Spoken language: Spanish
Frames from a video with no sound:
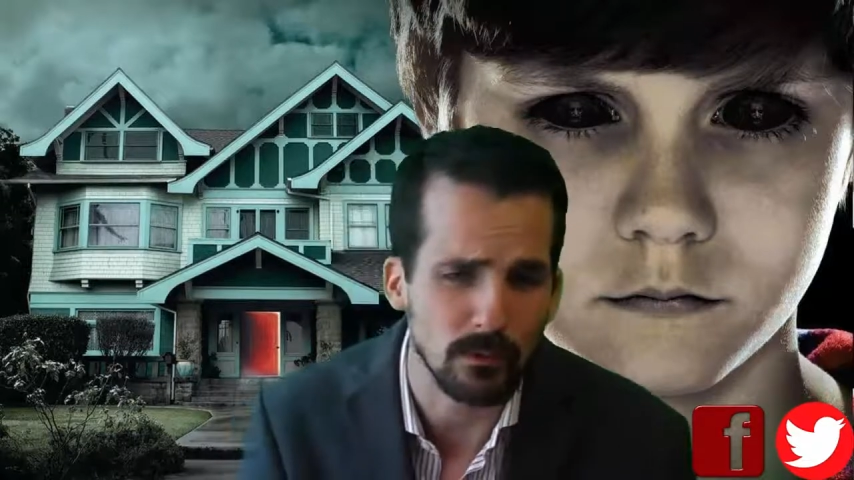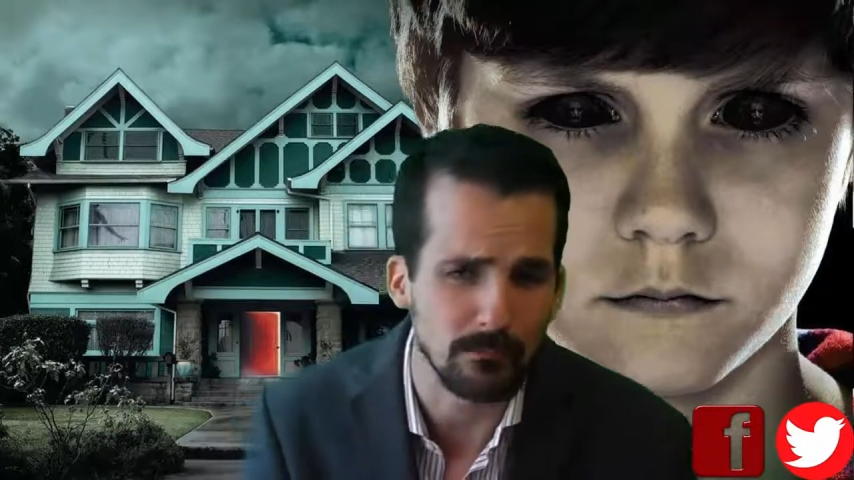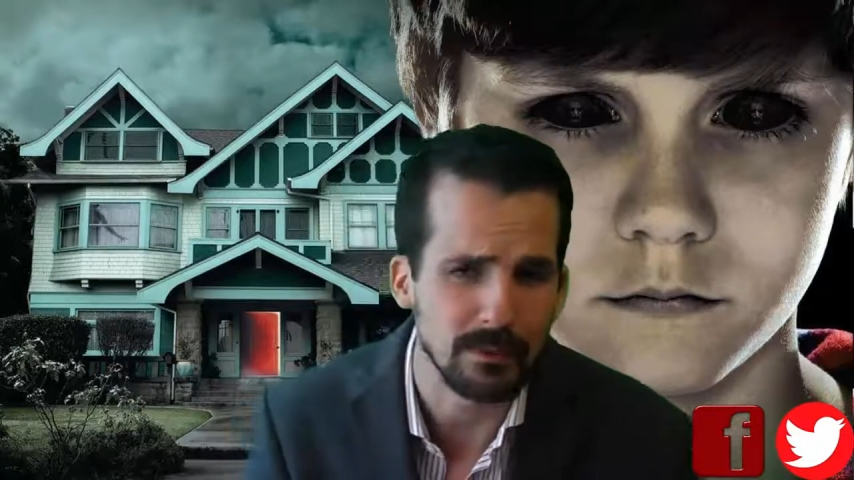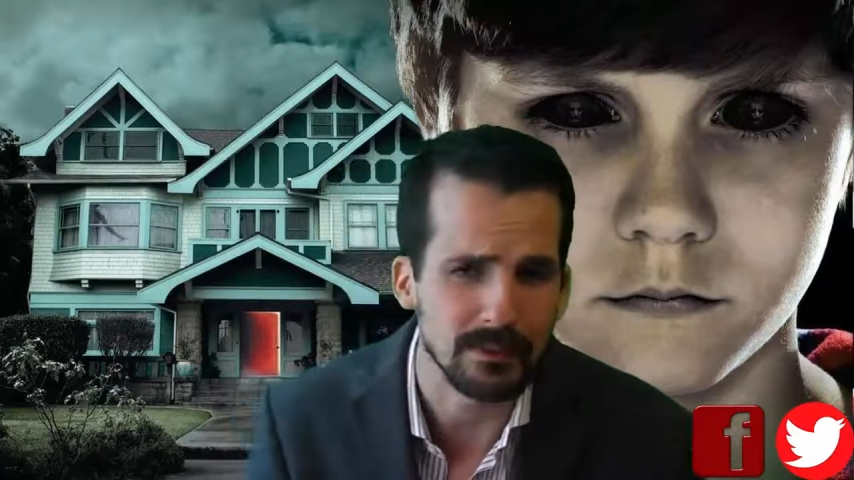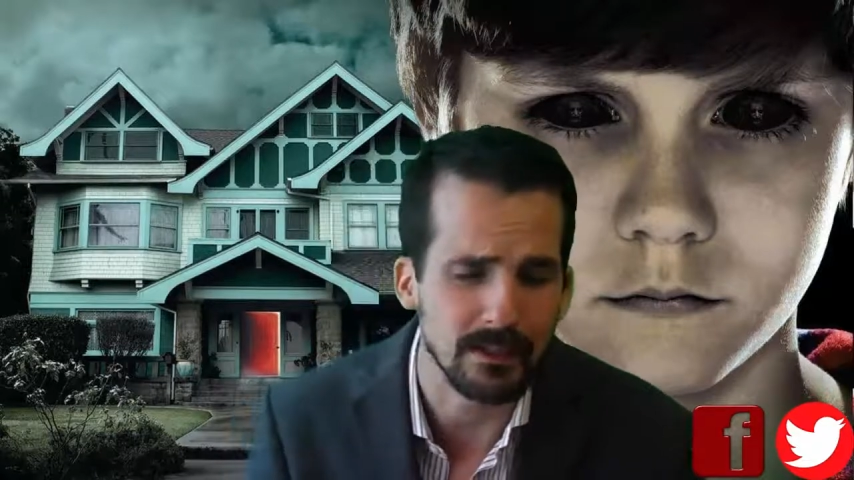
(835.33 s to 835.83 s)
John
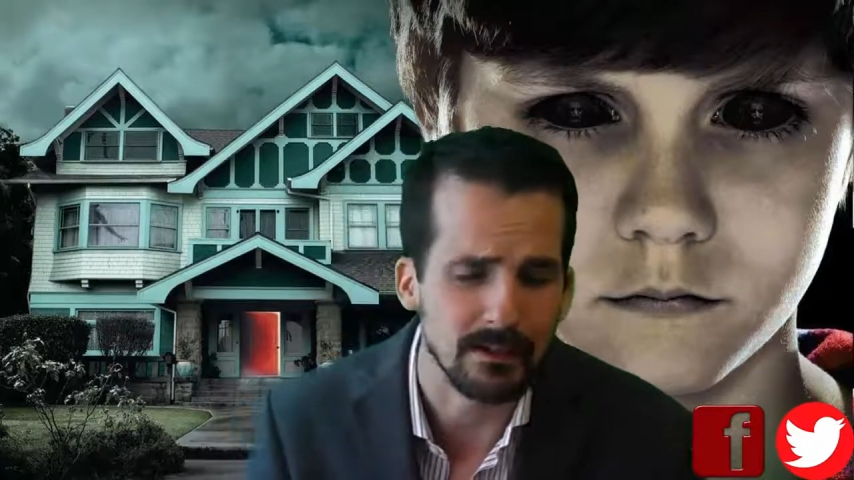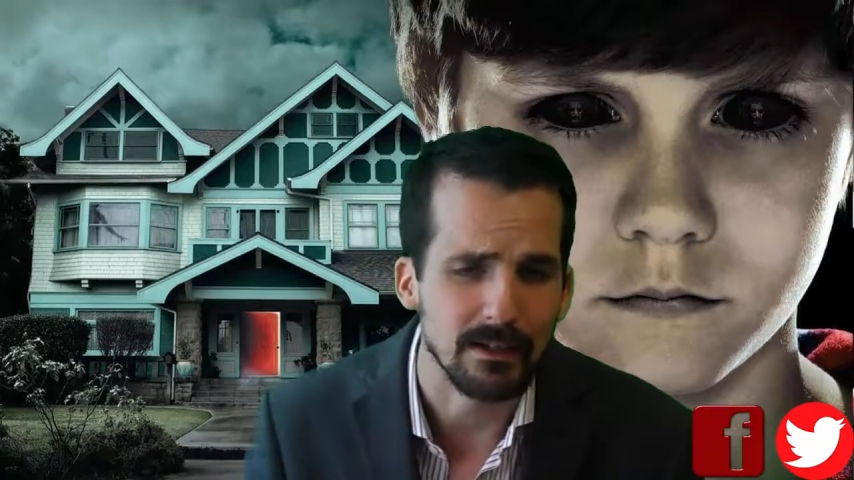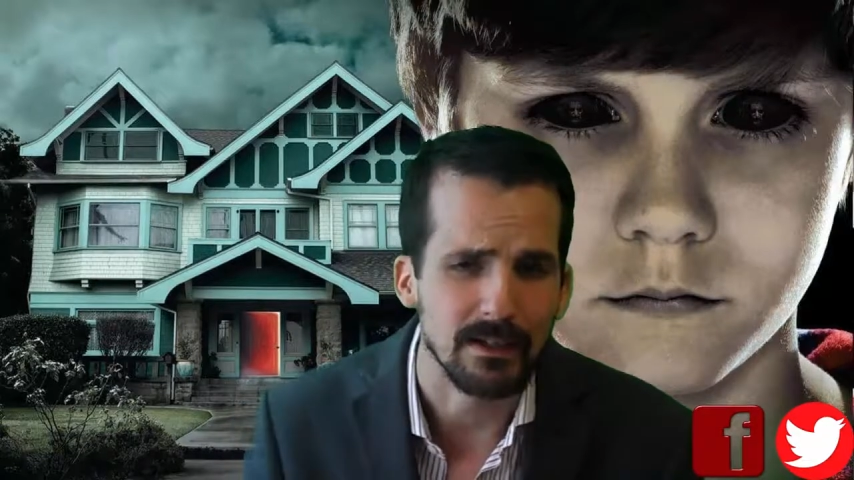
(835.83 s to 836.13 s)
Carpenter.